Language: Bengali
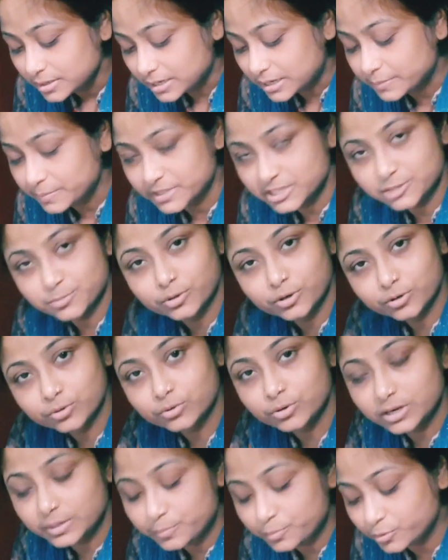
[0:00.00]
আর বেশি বড়
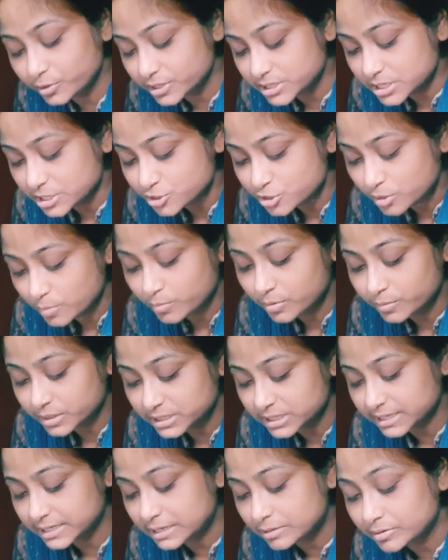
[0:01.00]
করলে পড়ে যাওয়ার সম্ভাবনা
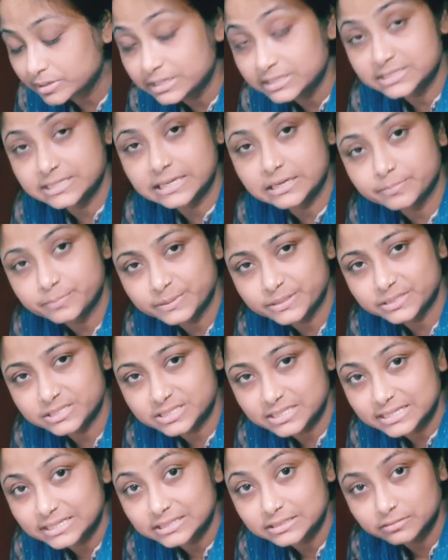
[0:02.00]
থাকে কারণ এটা সেলফি
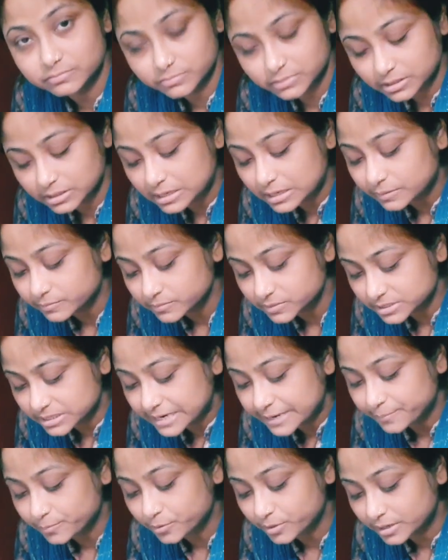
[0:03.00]
স্টিক কাম
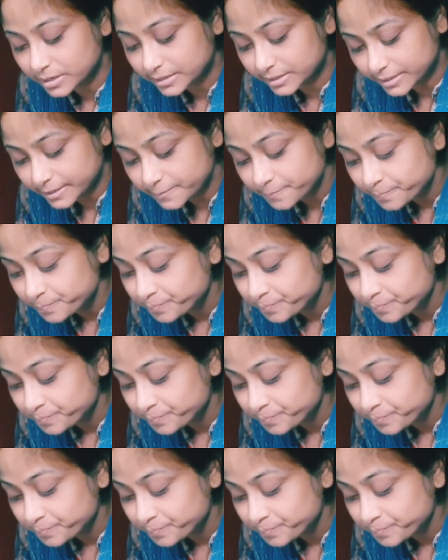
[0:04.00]
ট্রাইপড আর কি